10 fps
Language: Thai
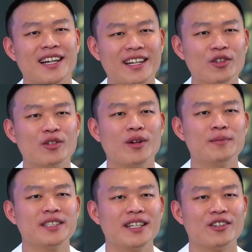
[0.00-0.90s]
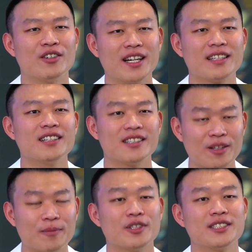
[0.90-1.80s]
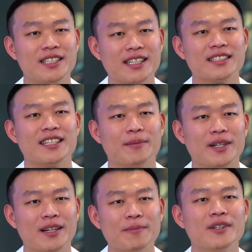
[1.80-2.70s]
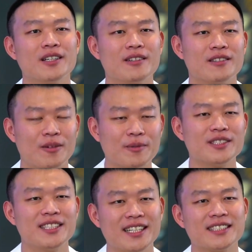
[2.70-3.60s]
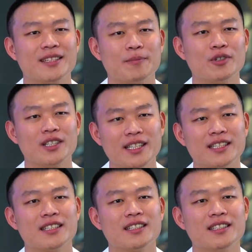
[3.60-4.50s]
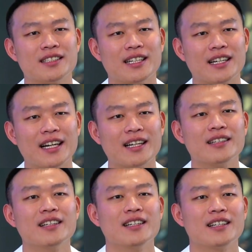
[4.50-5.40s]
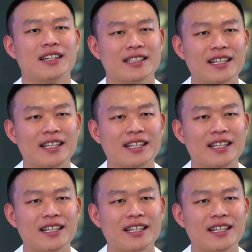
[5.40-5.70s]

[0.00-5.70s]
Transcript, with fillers: การลดความเสี่ยงของการเกิดต่อมทอนซิลอักเสบนะครับต่อมทอนซิลอักเสบปกติจะเกิดจากการก